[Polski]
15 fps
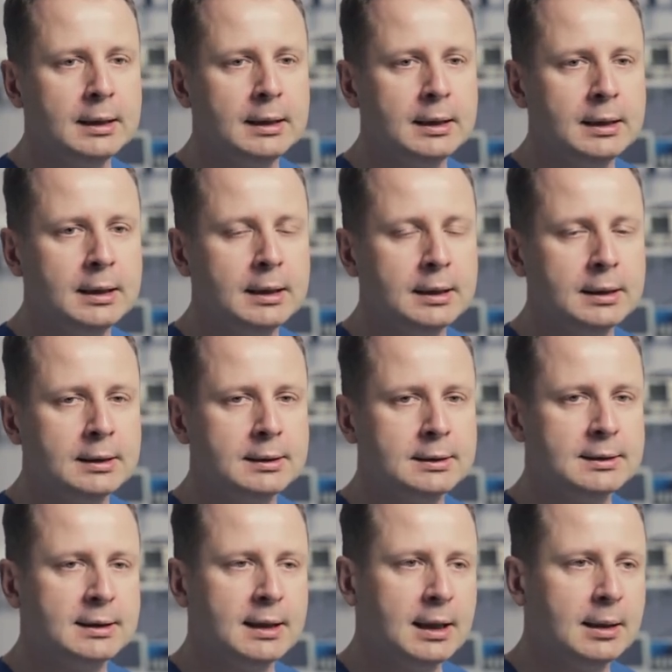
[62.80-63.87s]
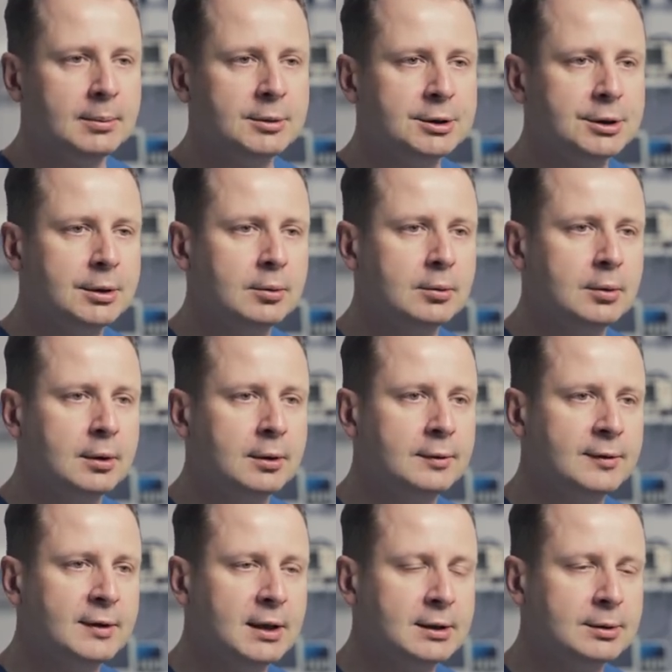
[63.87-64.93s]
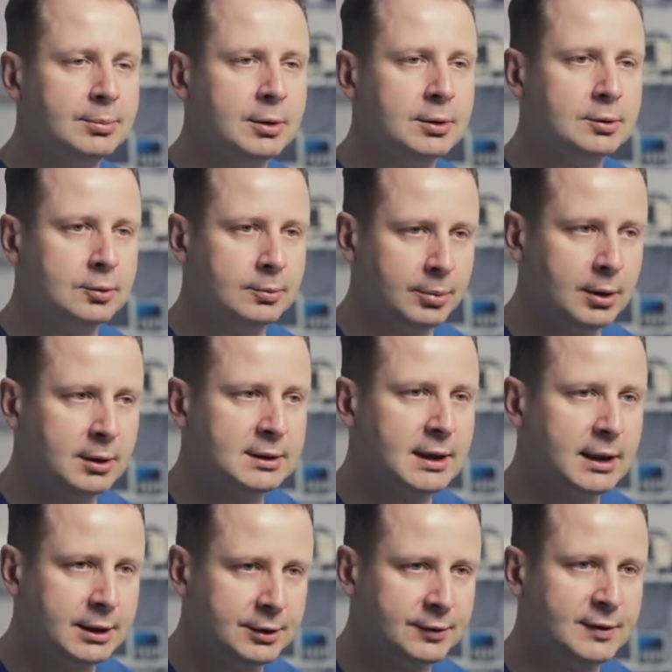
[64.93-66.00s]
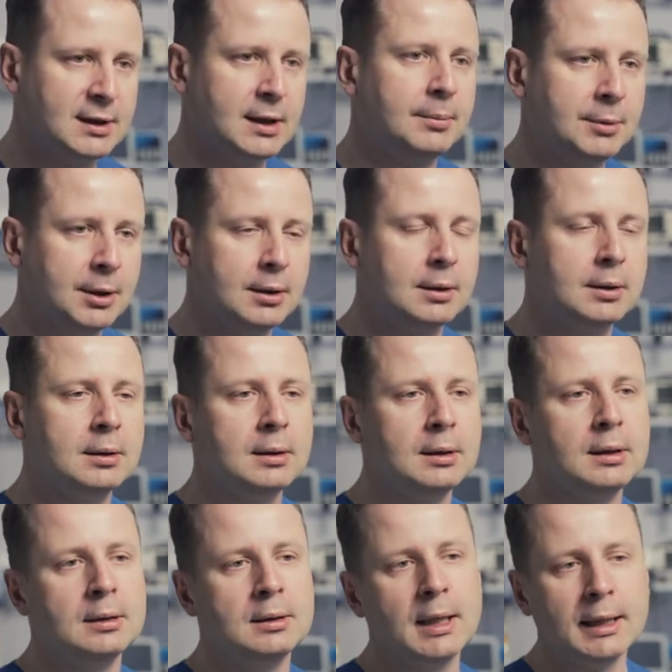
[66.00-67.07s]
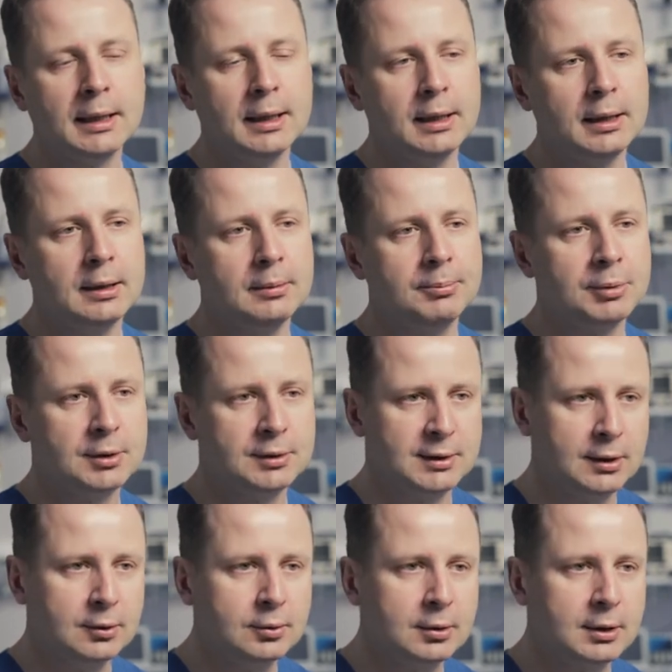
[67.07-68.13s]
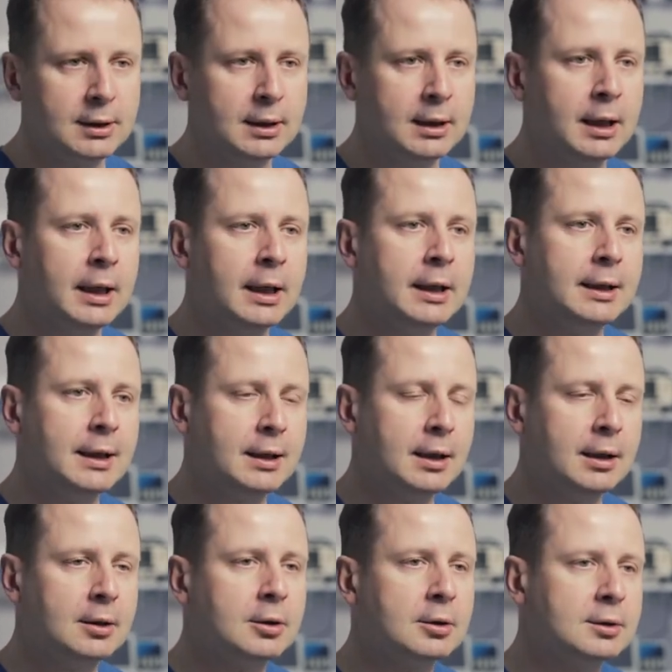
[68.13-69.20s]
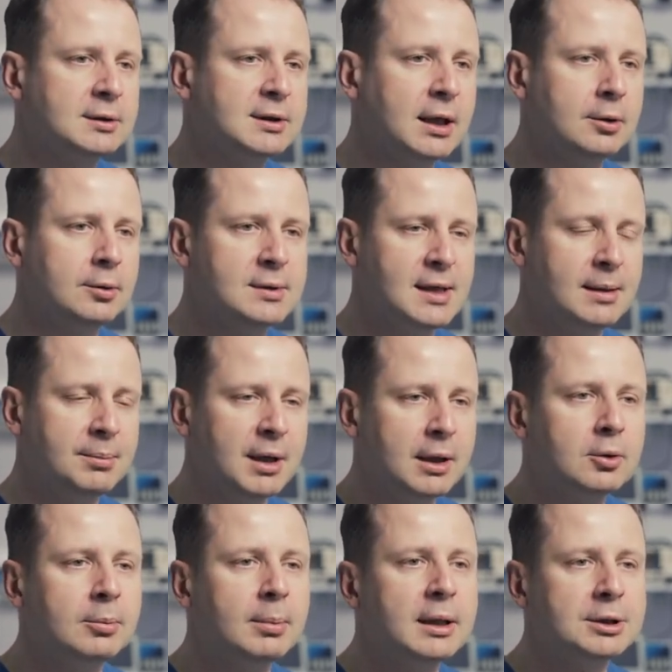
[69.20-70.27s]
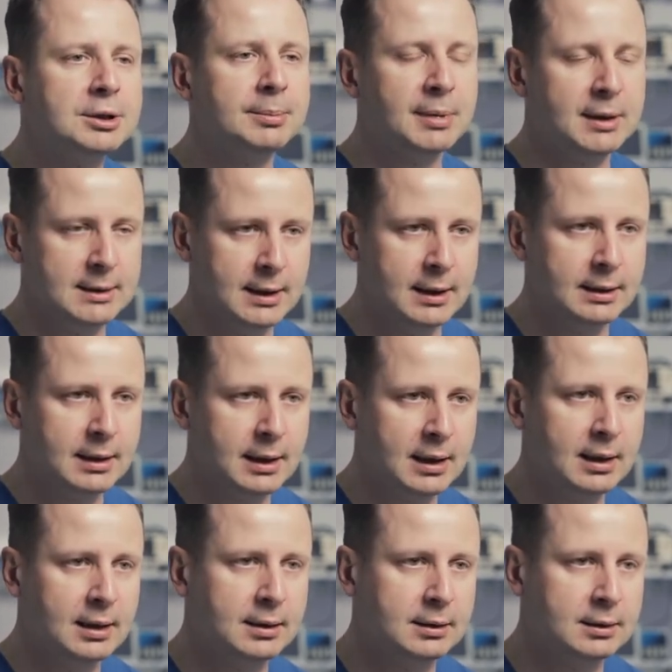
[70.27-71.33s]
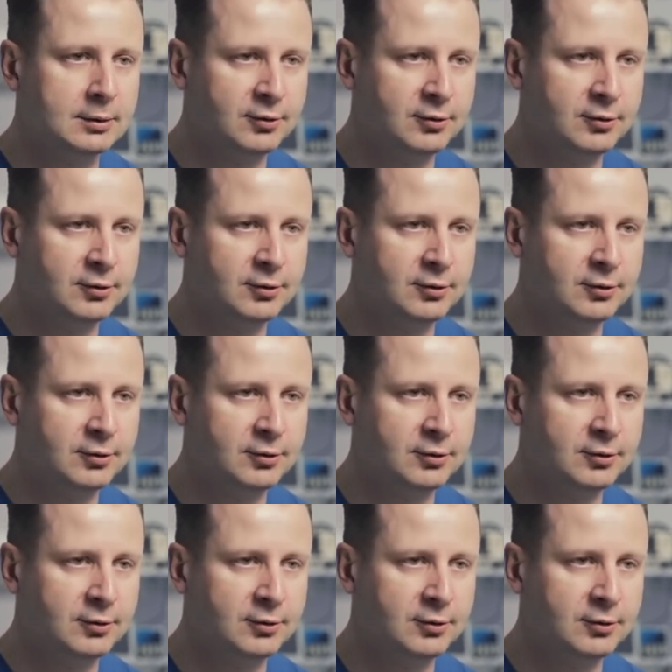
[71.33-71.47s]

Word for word: i e, staramy się w ten sposób ocenić wstępnie, e, jakiej procedury, jakiego rodzaju zabiegu będzie pacjentka